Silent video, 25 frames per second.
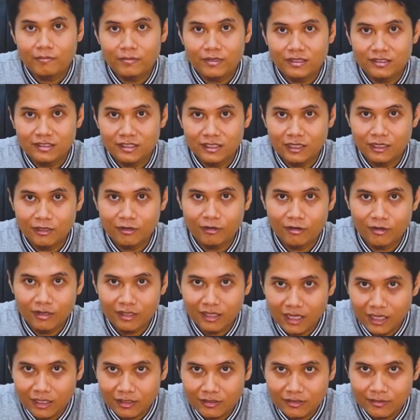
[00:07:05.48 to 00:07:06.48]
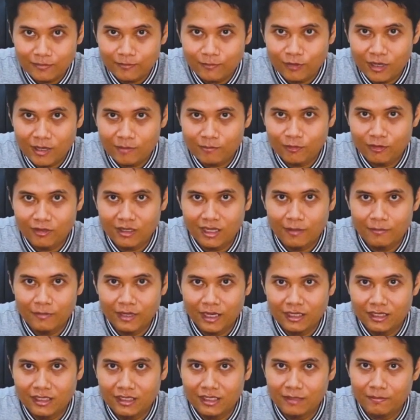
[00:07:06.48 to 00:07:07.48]
mensinkronkan semua program
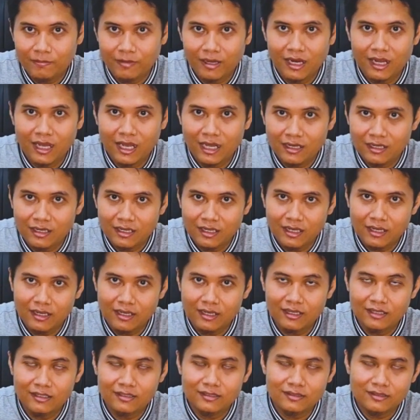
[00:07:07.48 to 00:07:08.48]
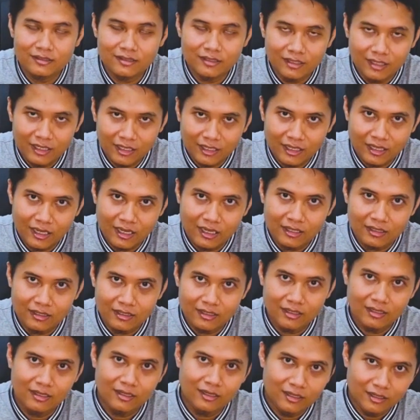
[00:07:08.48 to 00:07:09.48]
yang ada di kepala Anda
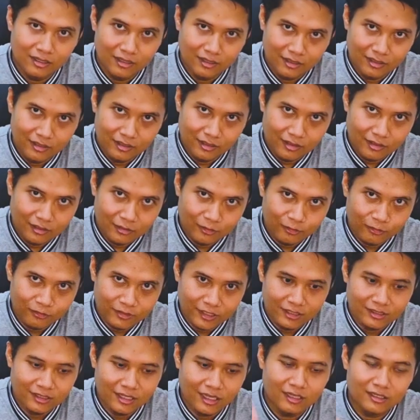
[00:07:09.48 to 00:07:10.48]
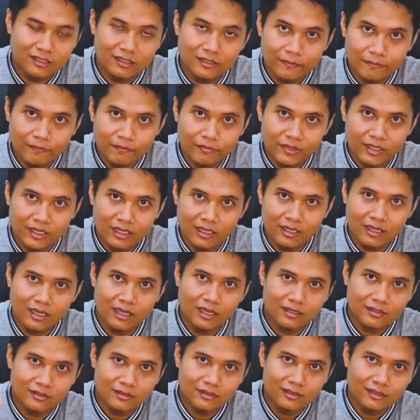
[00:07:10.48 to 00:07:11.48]
dengan sukses tadi,
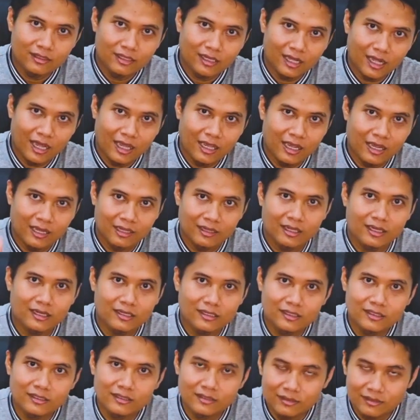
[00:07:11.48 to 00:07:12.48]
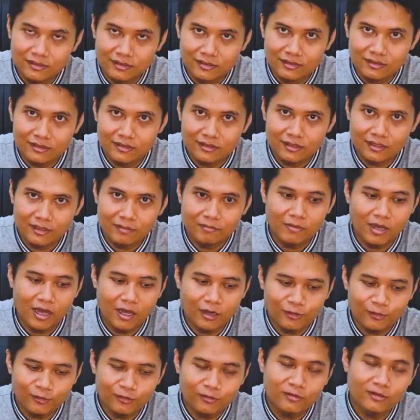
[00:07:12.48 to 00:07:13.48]
dengan kekayaan tadi.
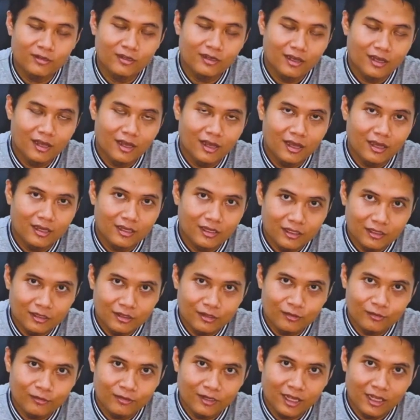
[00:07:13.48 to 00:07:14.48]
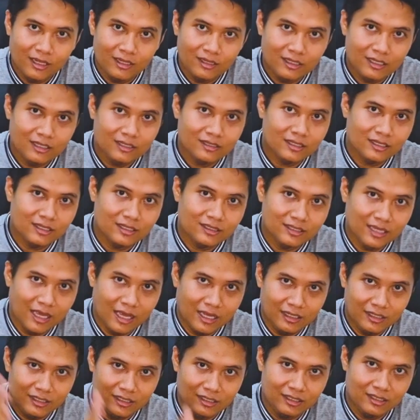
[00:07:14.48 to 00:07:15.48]
Baru itu nanti
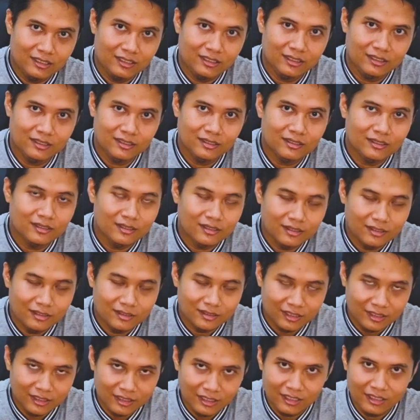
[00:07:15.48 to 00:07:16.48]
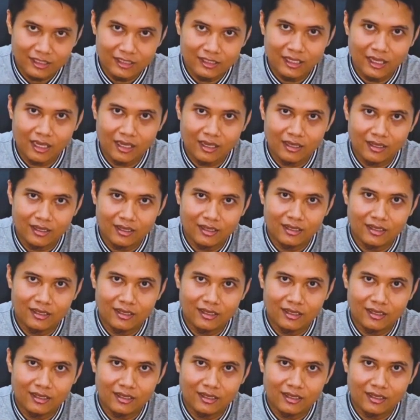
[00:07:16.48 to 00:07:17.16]
terjadi sendirinya.